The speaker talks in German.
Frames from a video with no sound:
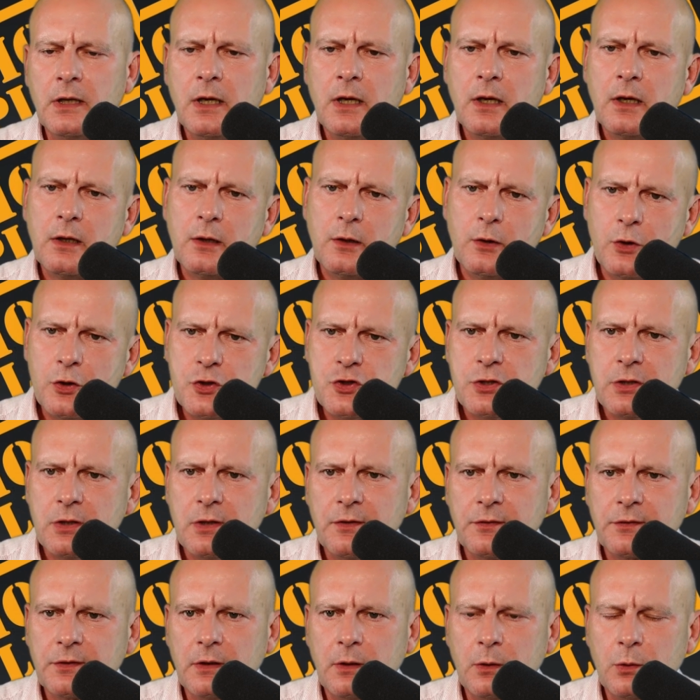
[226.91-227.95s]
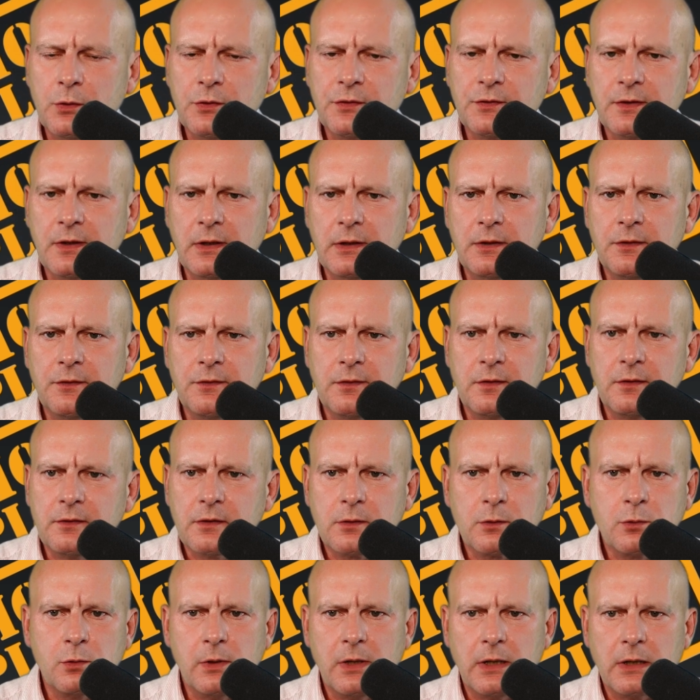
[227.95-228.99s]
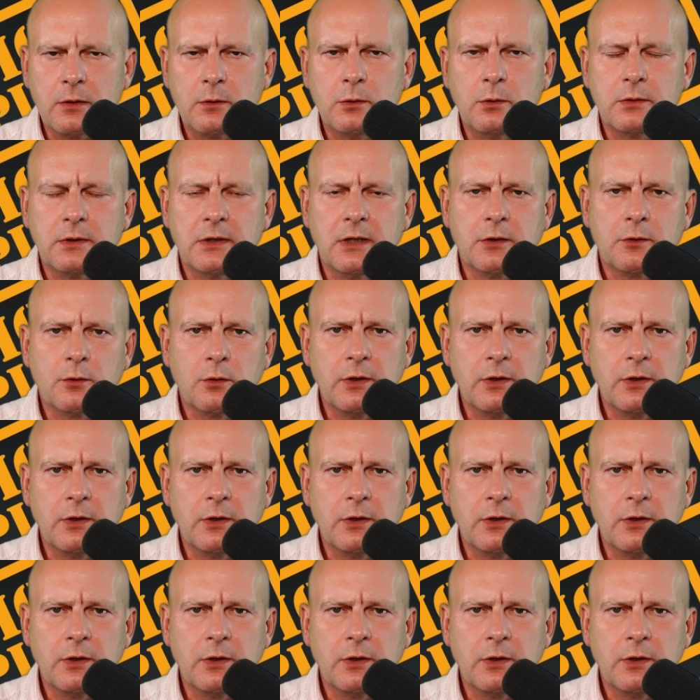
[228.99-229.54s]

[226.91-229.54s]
Löscht ihr das raus, dann ist dieser QR-Code natürlich